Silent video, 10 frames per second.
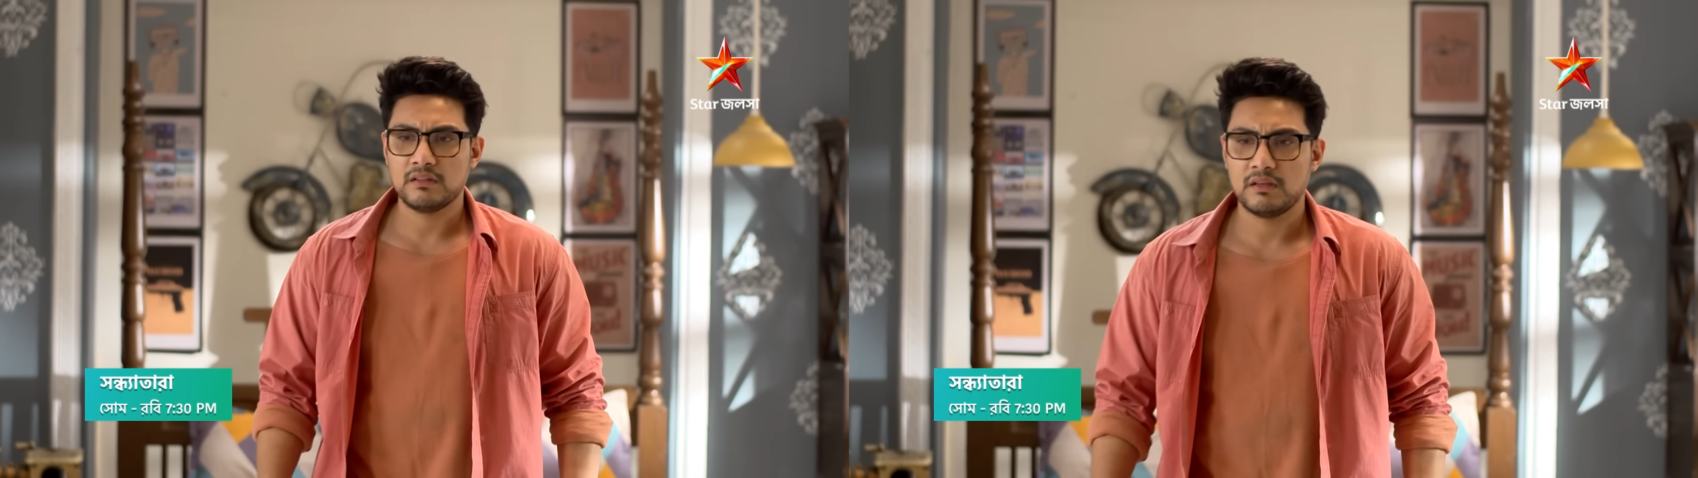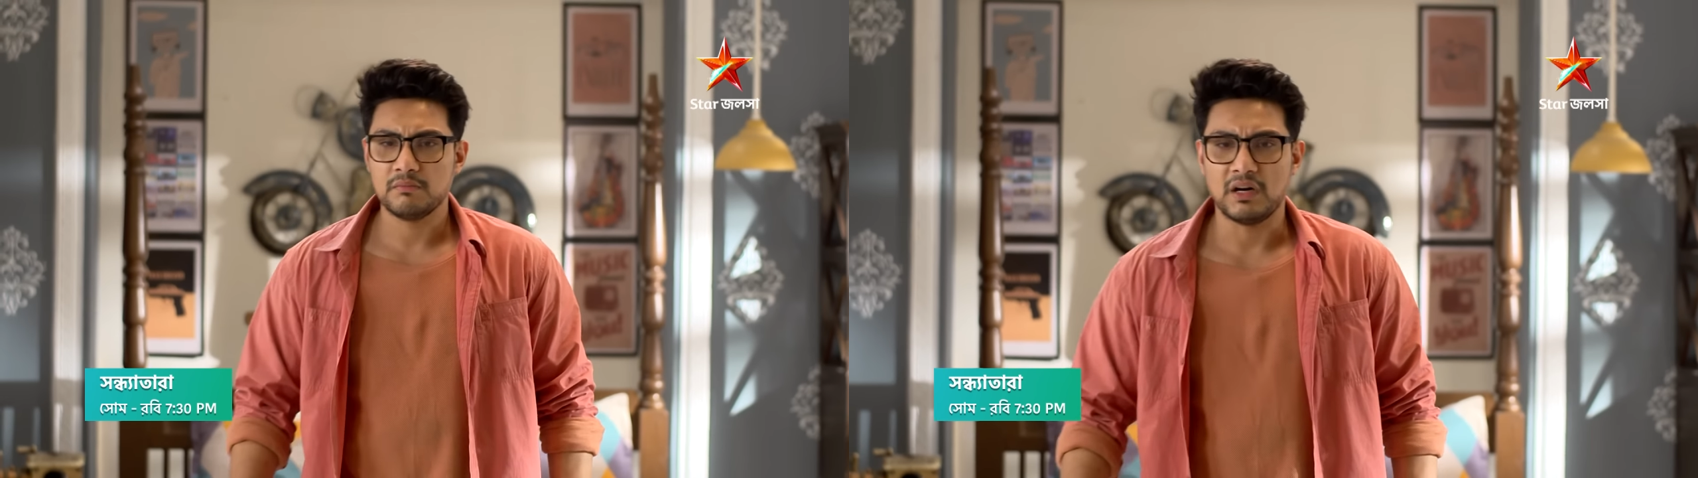
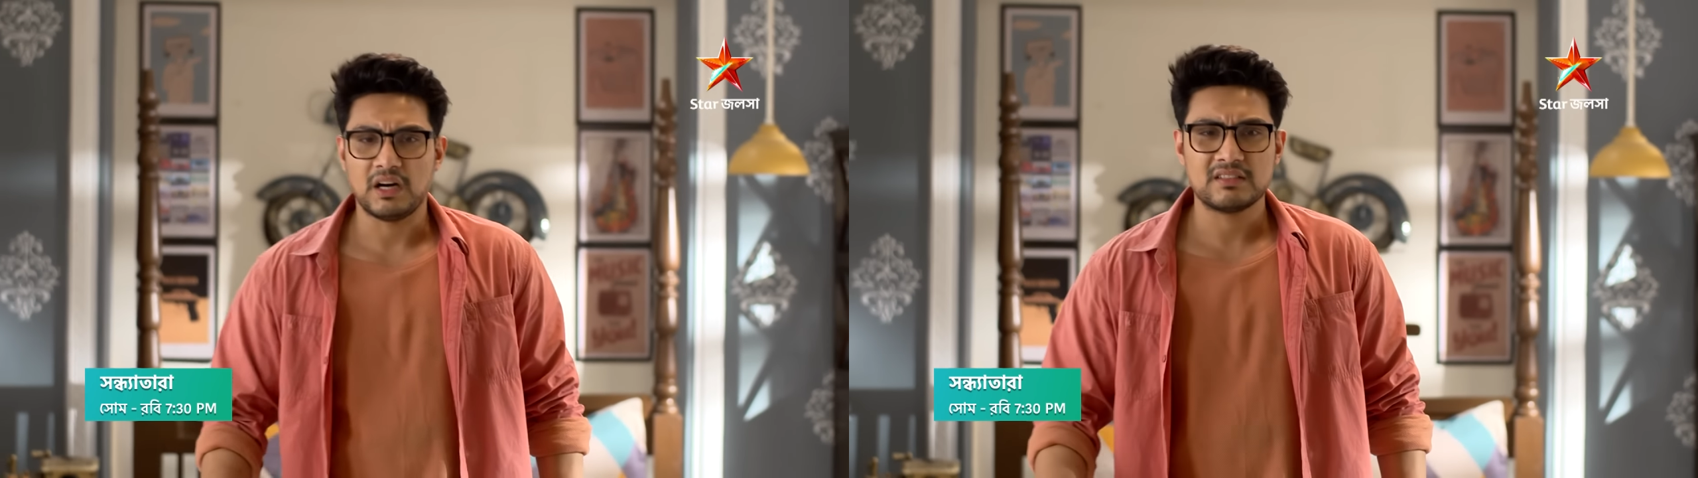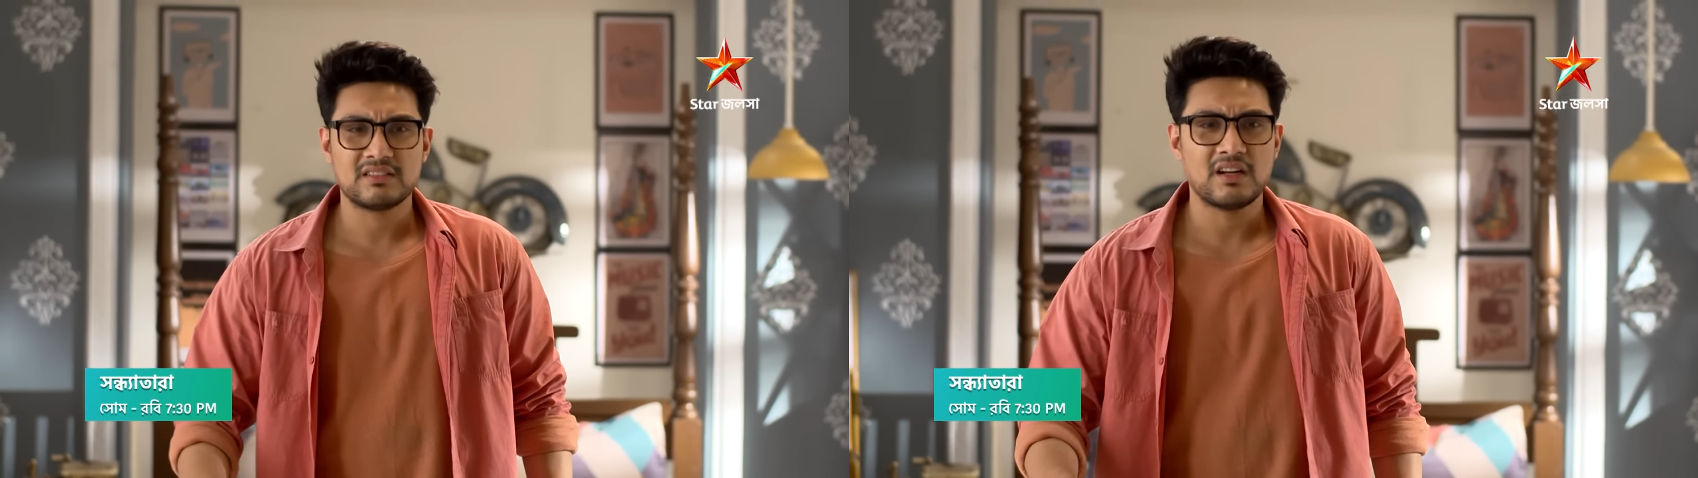এই
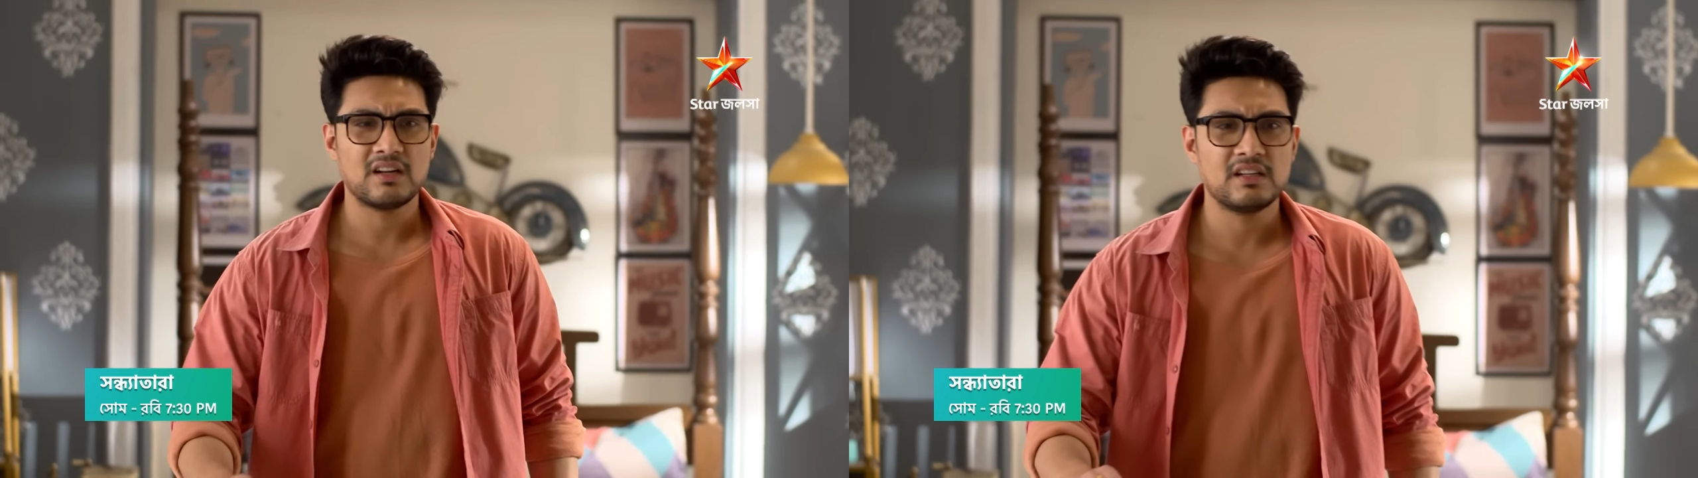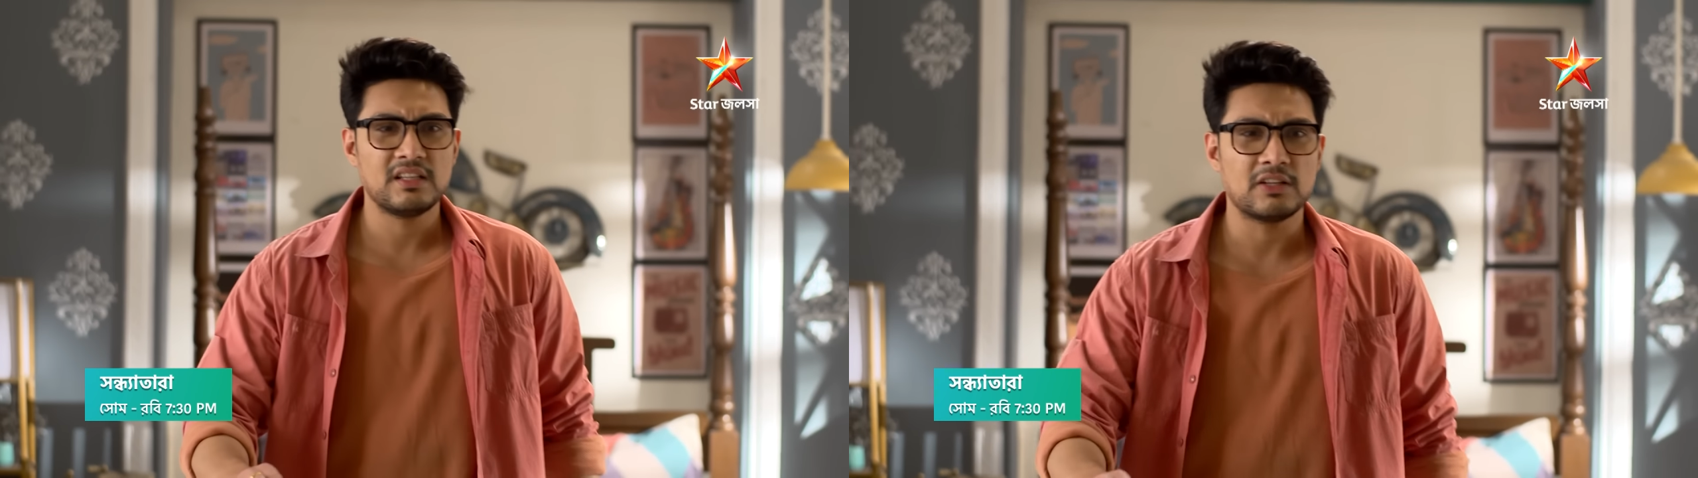ভাত
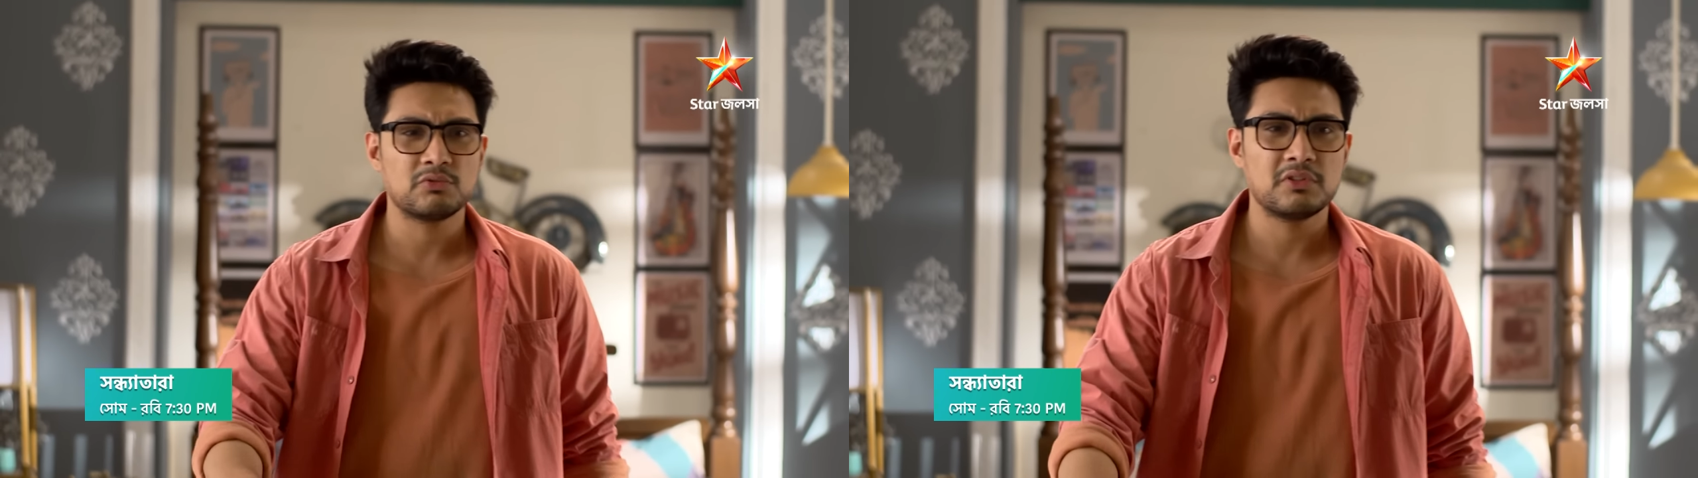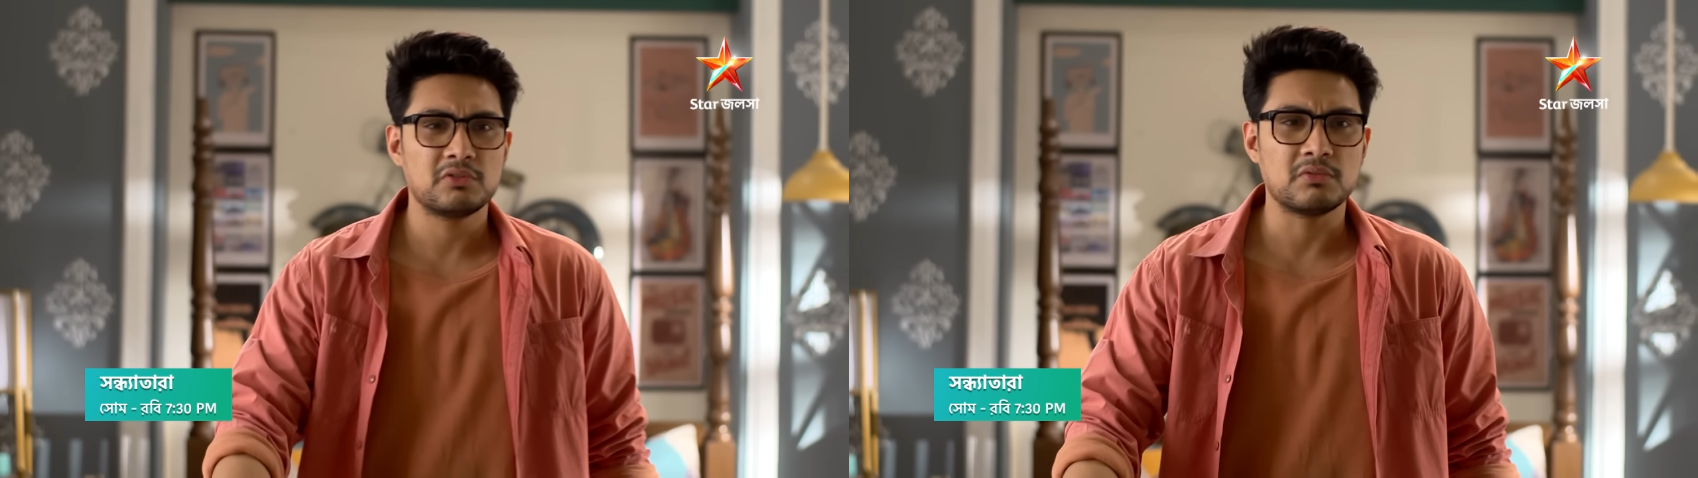রান্না নিয়ে এত
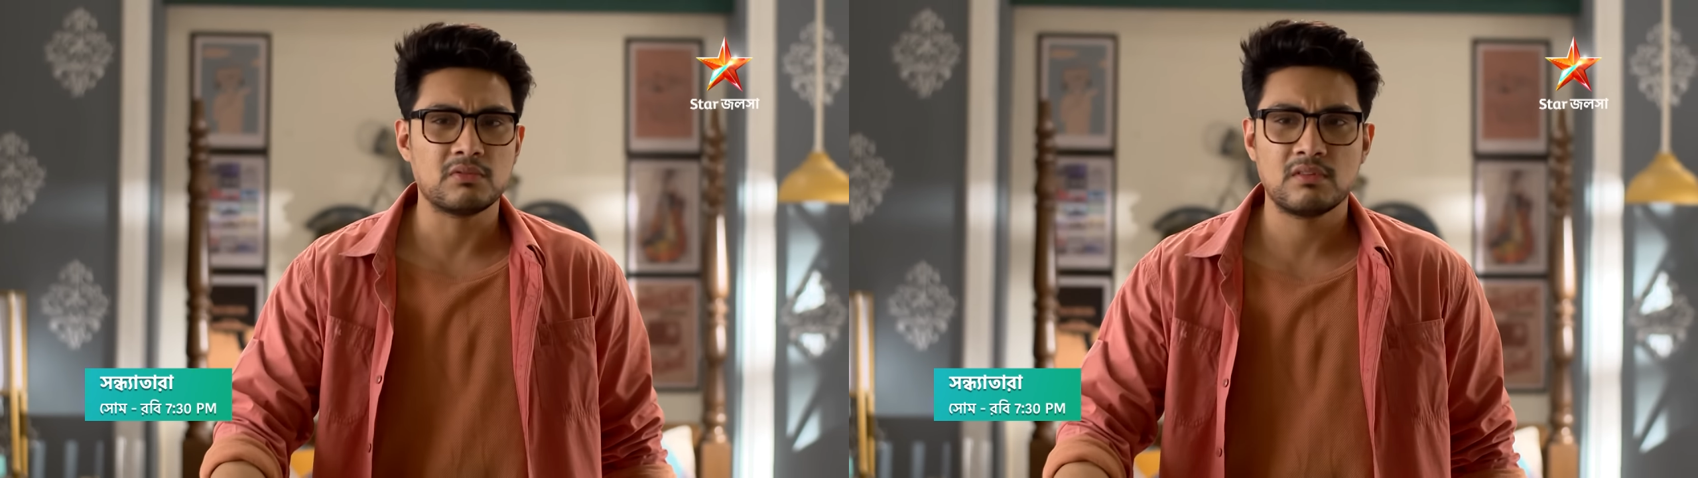কিছু